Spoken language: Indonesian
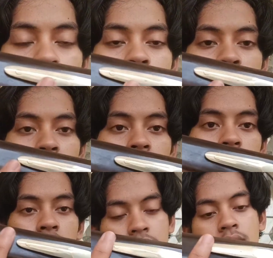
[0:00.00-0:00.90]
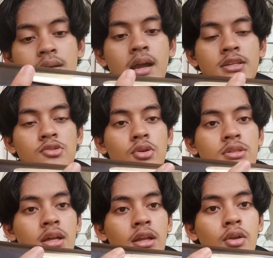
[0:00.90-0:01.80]
ornamen
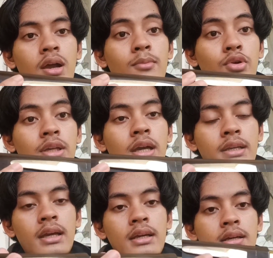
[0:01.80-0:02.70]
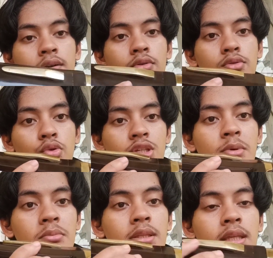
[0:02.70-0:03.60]
aksesoris dari logam kuningan ya untuk
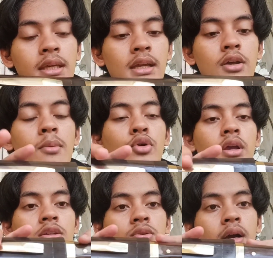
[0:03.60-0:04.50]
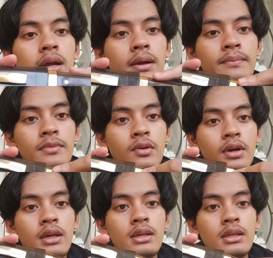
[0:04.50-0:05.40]
simat metiknya logam kuningan juga ya
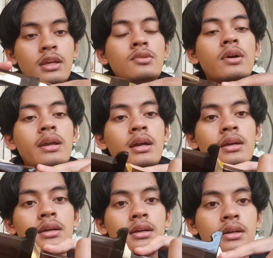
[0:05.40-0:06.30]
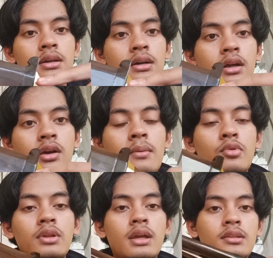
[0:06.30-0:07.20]
oke ini juga ya logam
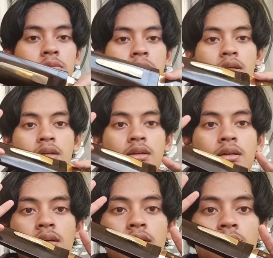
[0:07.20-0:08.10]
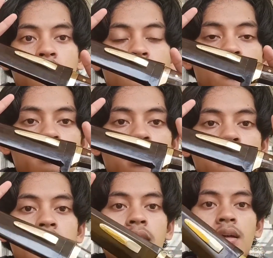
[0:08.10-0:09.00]
kuningan teman-teman mantap
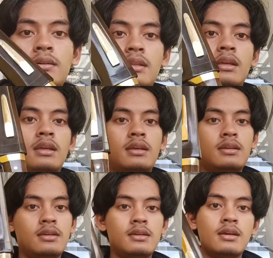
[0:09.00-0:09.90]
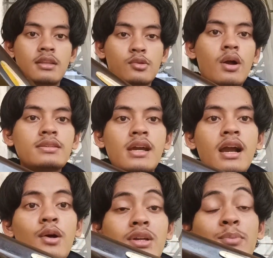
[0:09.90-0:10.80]
banget ya nih tukang
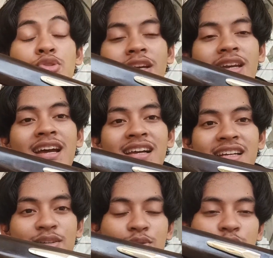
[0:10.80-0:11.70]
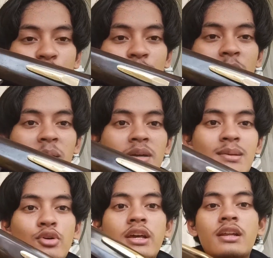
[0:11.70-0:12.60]
jaga wajib punya ya untuk bahan
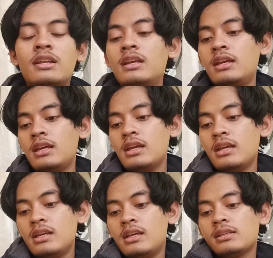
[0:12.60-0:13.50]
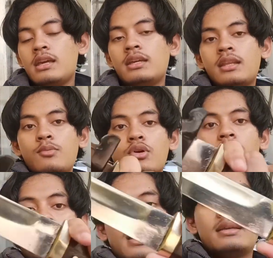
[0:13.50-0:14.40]
baja modern ini Oke kita
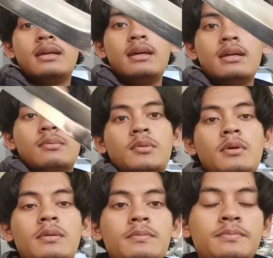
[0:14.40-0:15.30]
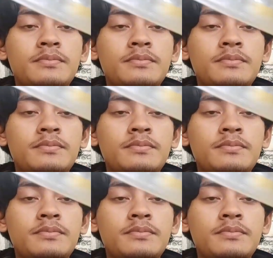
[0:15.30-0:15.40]
buka bilahnya ya teman-teman